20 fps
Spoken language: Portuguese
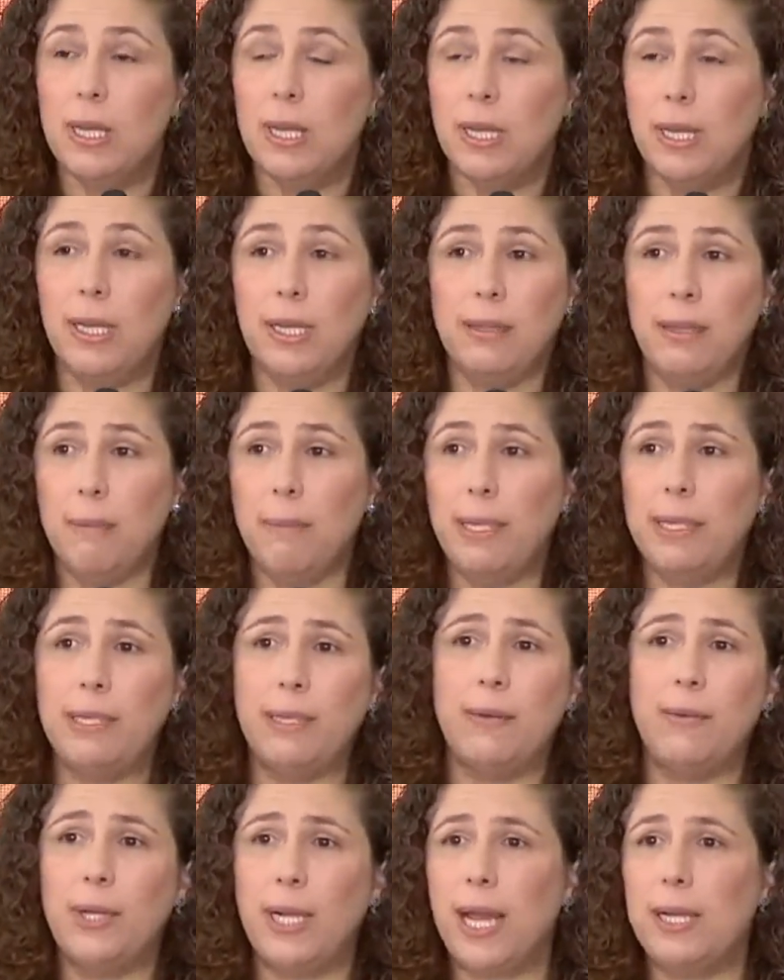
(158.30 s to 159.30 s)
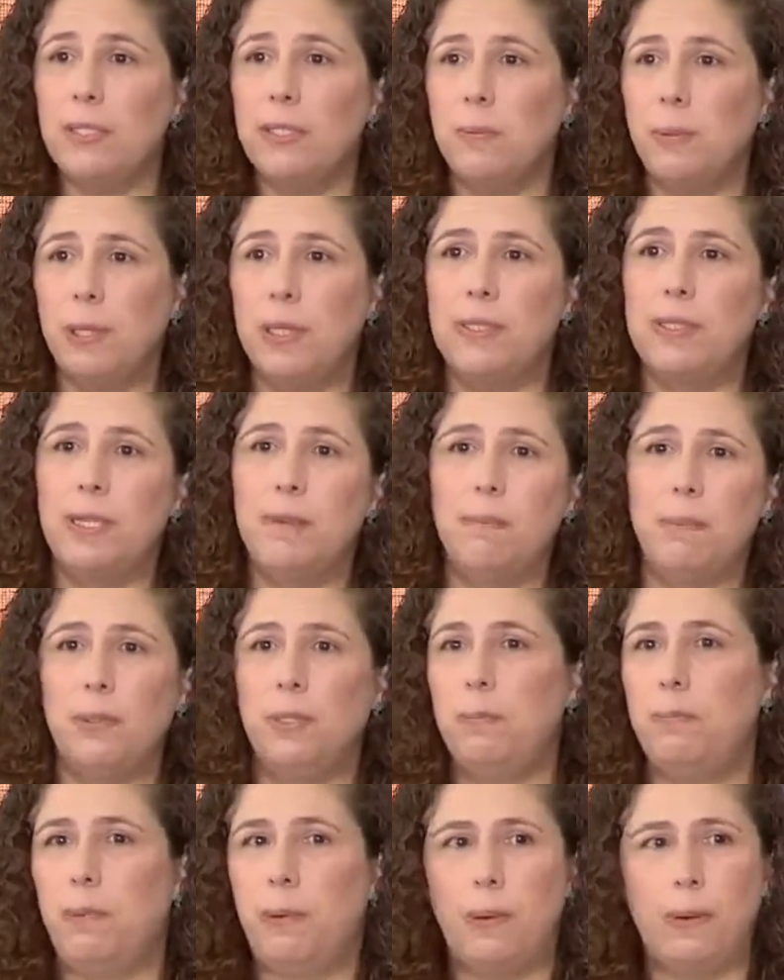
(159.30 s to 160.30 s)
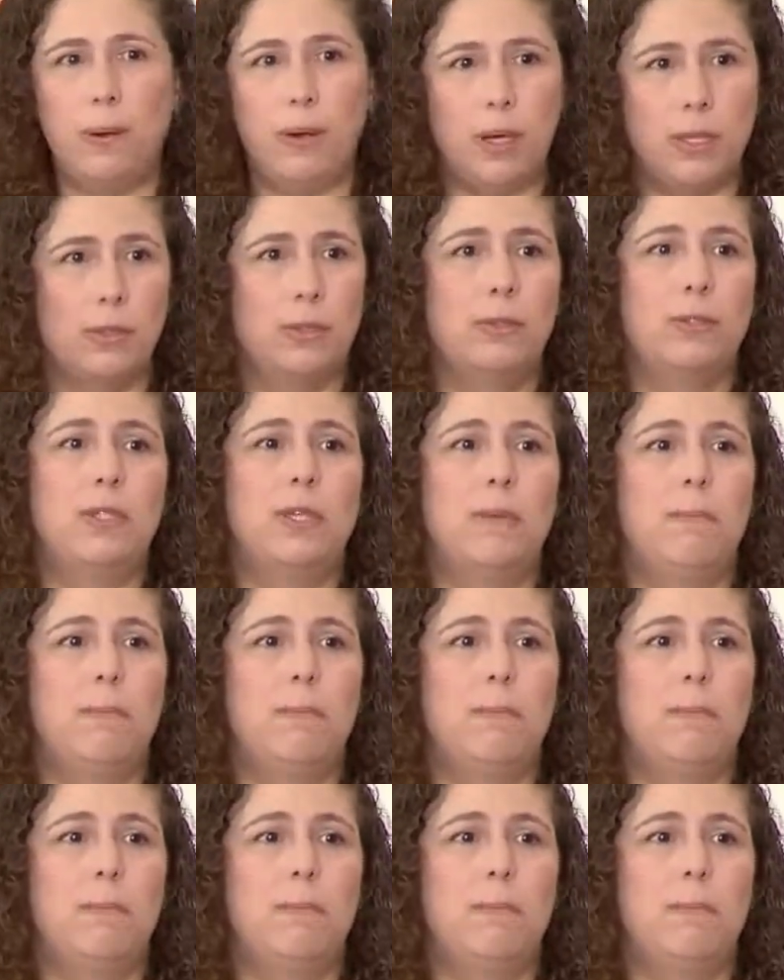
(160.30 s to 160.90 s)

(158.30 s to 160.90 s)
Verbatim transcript: E também terão casos, por exemplo, de portos,